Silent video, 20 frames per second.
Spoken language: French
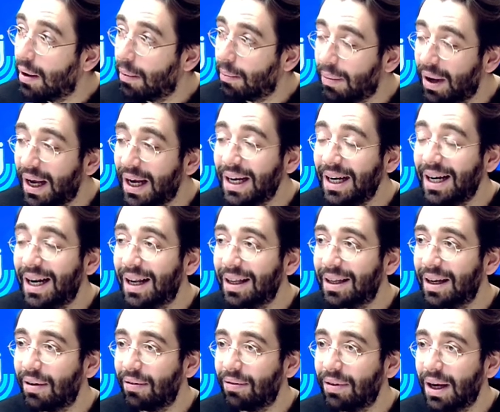mais il
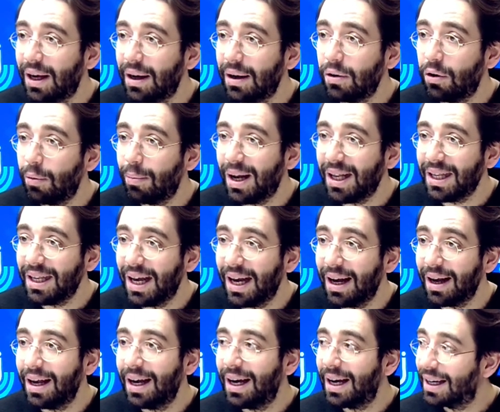intervient de
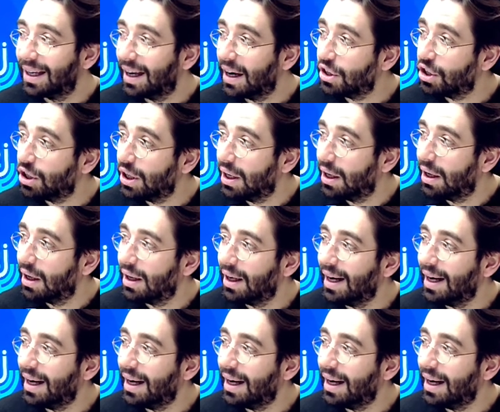manière cachée.